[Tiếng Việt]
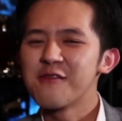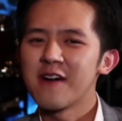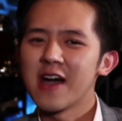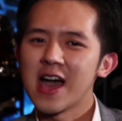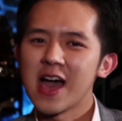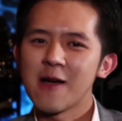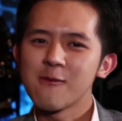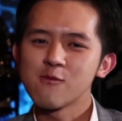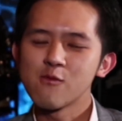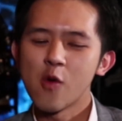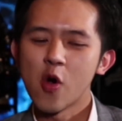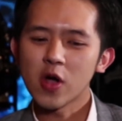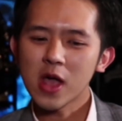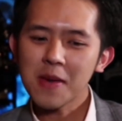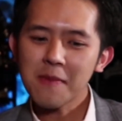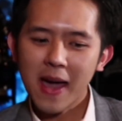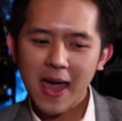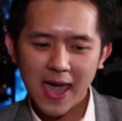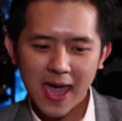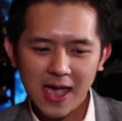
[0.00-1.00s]
Và
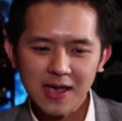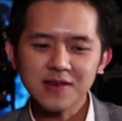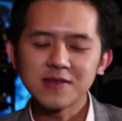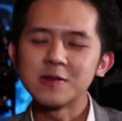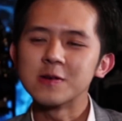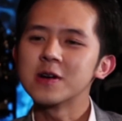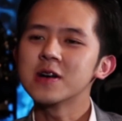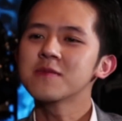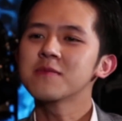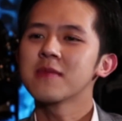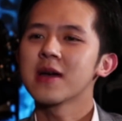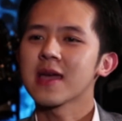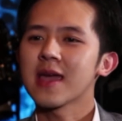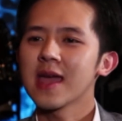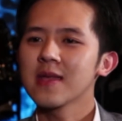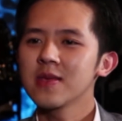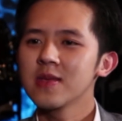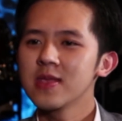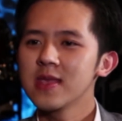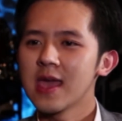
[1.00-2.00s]
một cái bài hát nữa
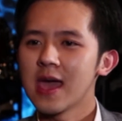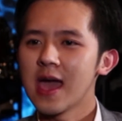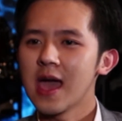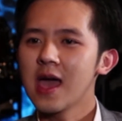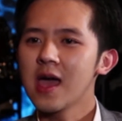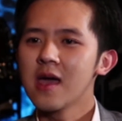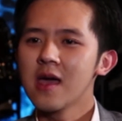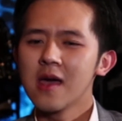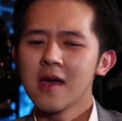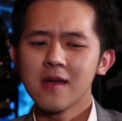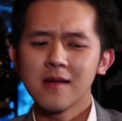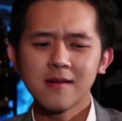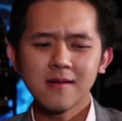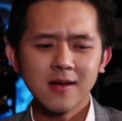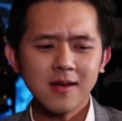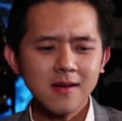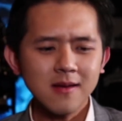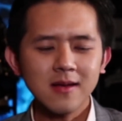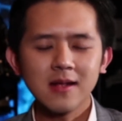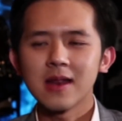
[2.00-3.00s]
mà khán thính giả
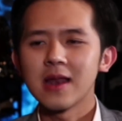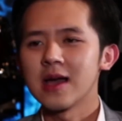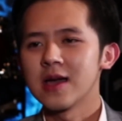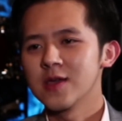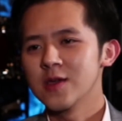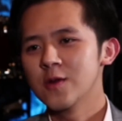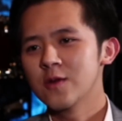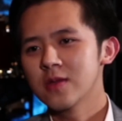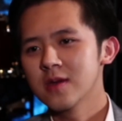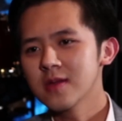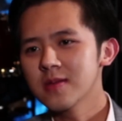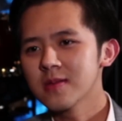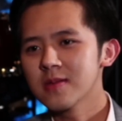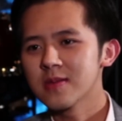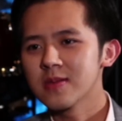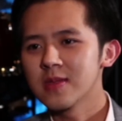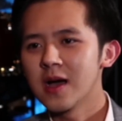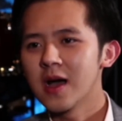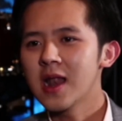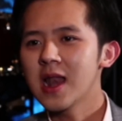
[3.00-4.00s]
rất là yêu
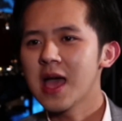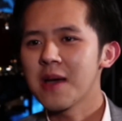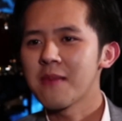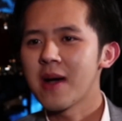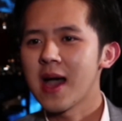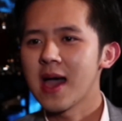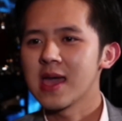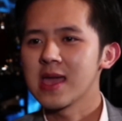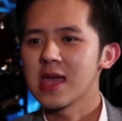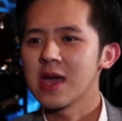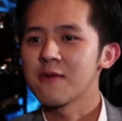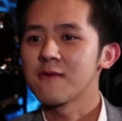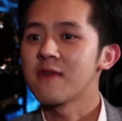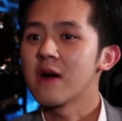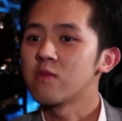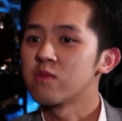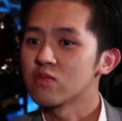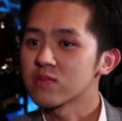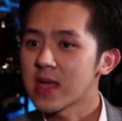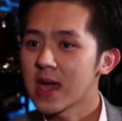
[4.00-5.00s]
thích đó là bài
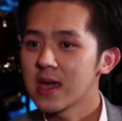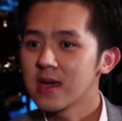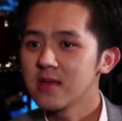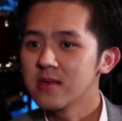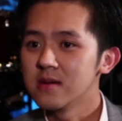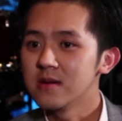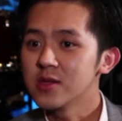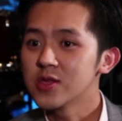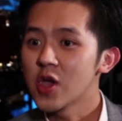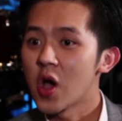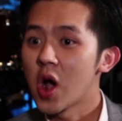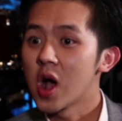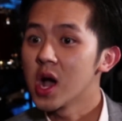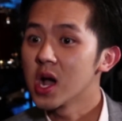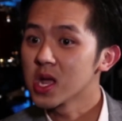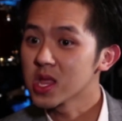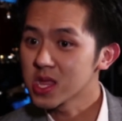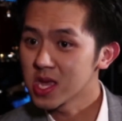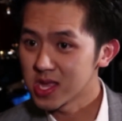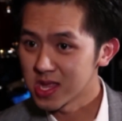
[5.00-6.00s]
Vòng Tay Giữ
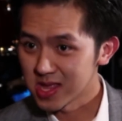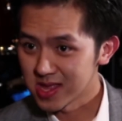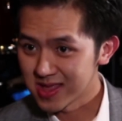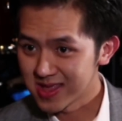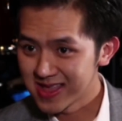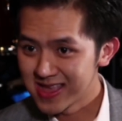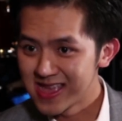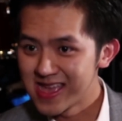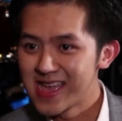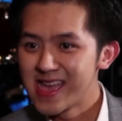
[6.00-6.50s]
Trọn Ân Tình. À,